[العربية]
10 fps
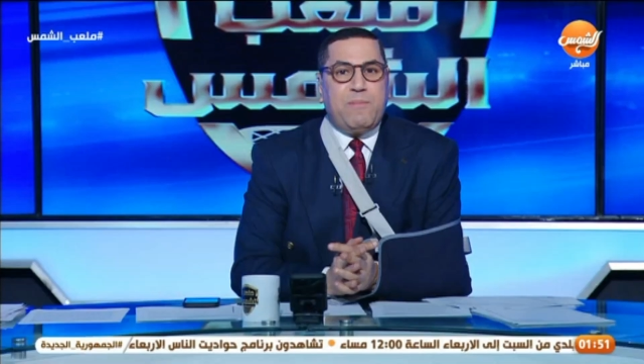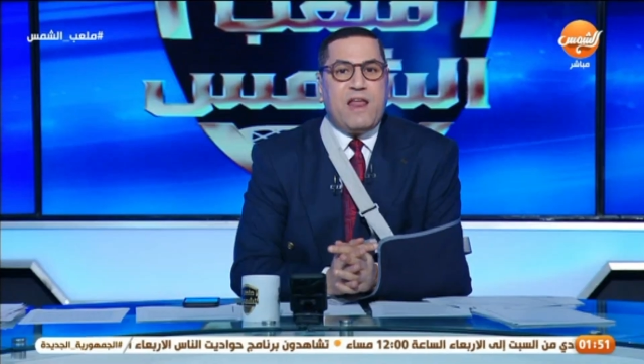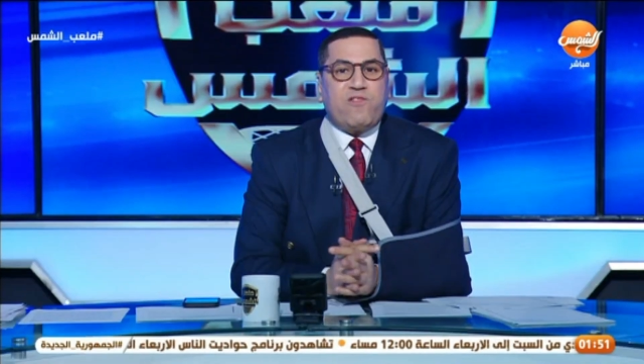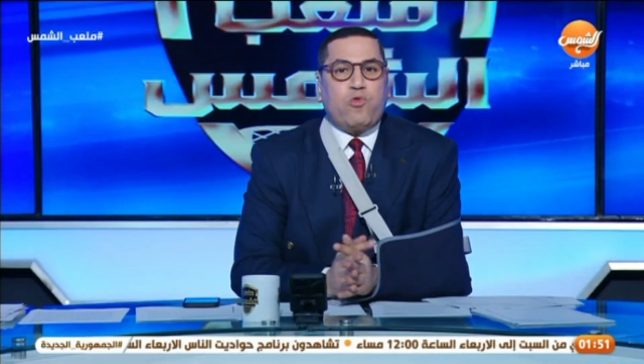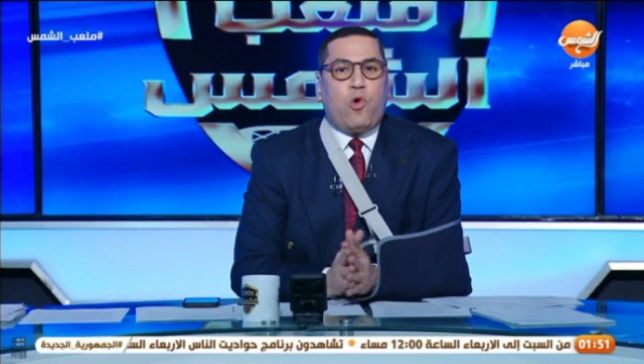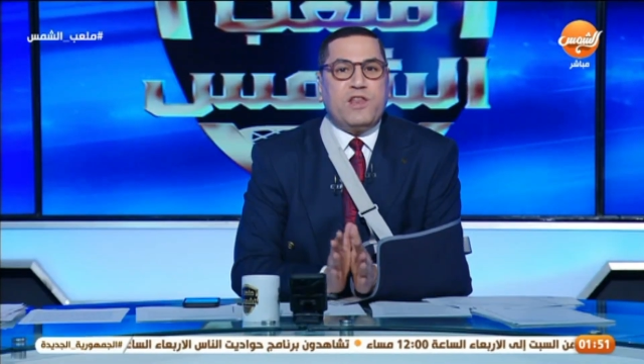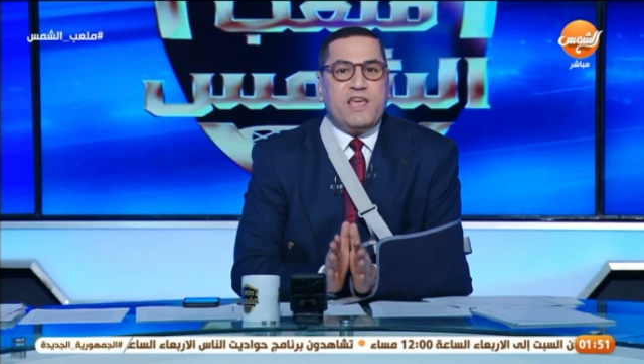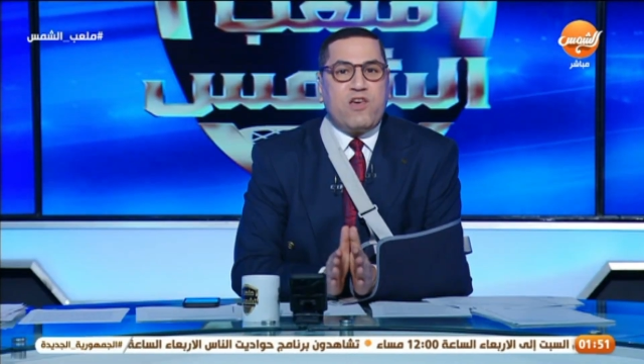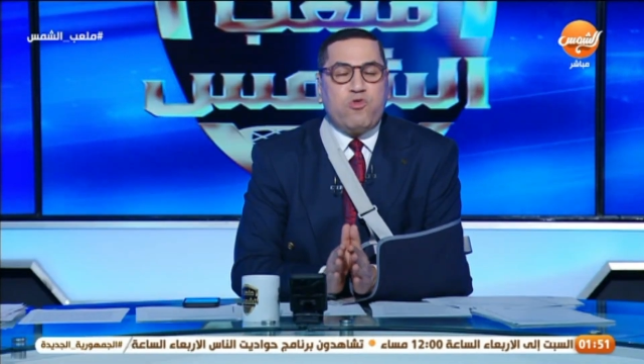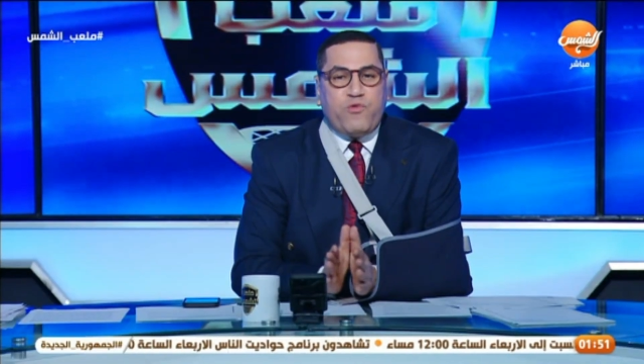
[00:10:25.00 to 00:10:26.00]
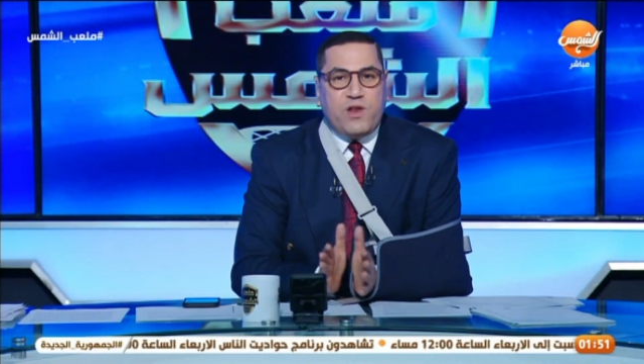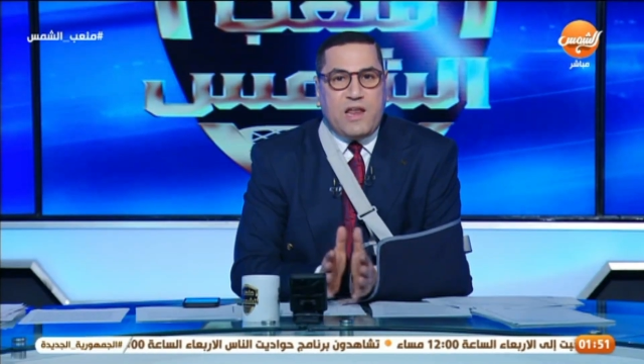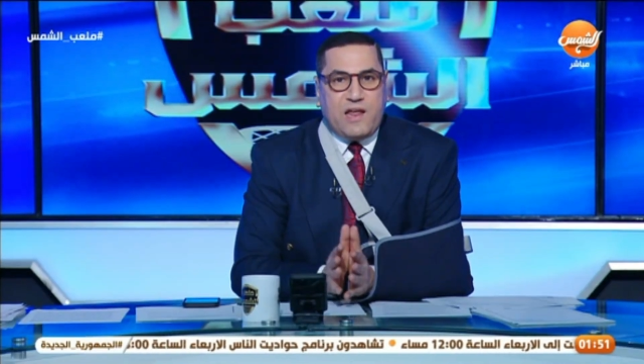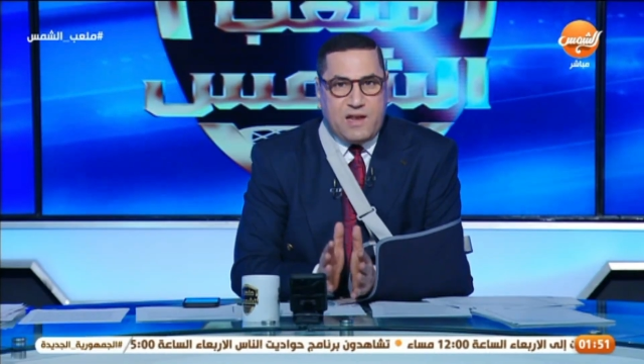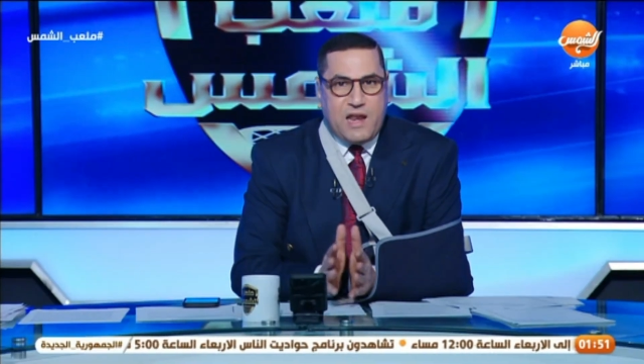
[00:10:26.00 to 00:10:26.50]
السعوديه شوف
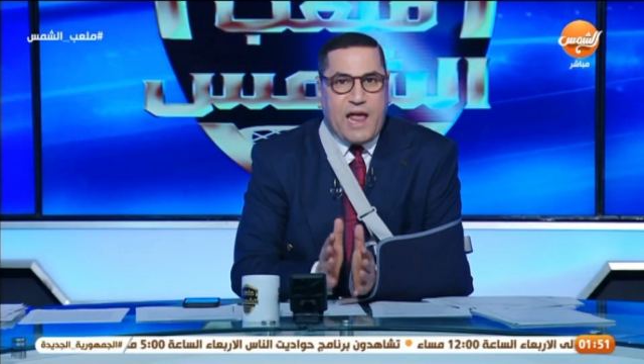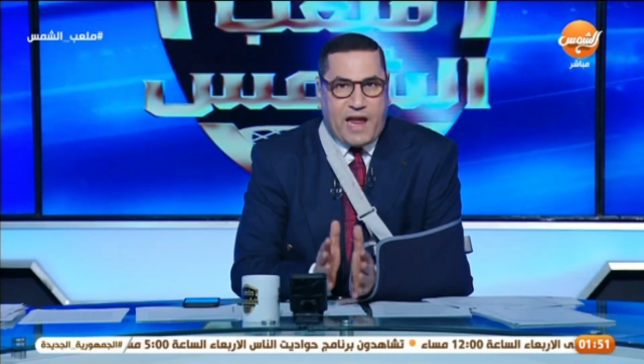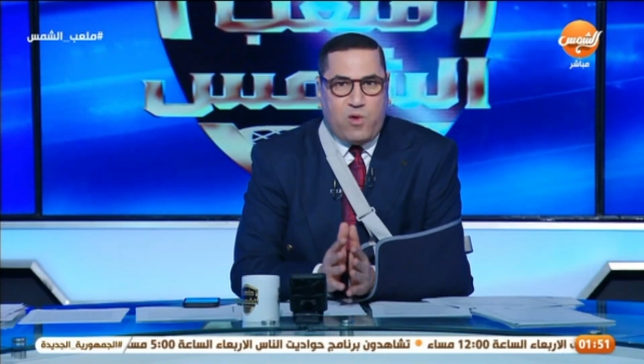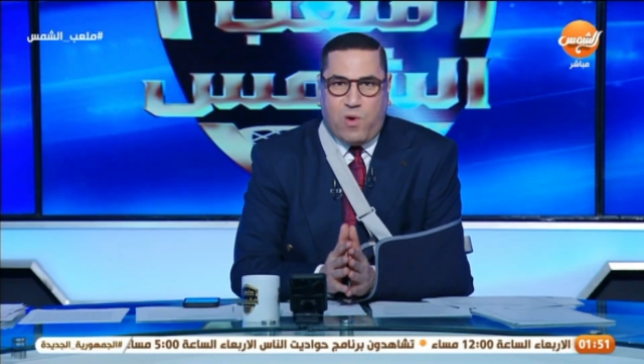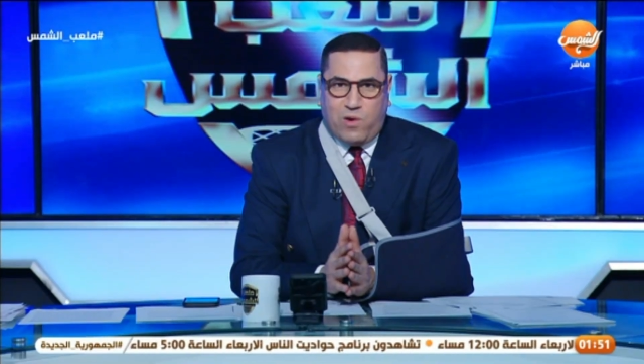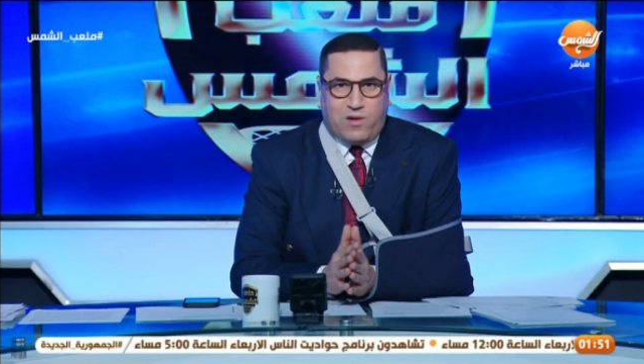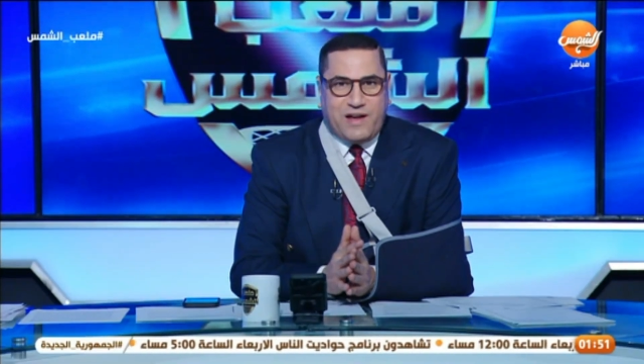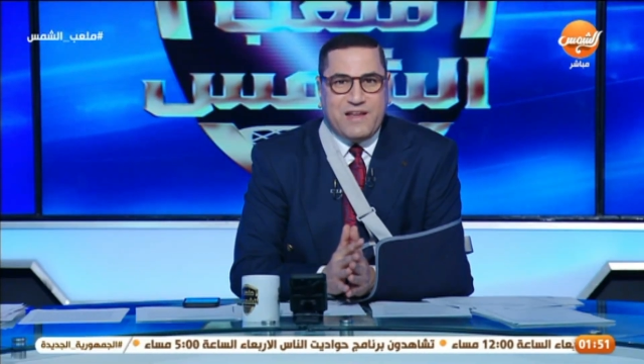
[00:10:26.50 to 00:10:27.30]
الليله حلوه والله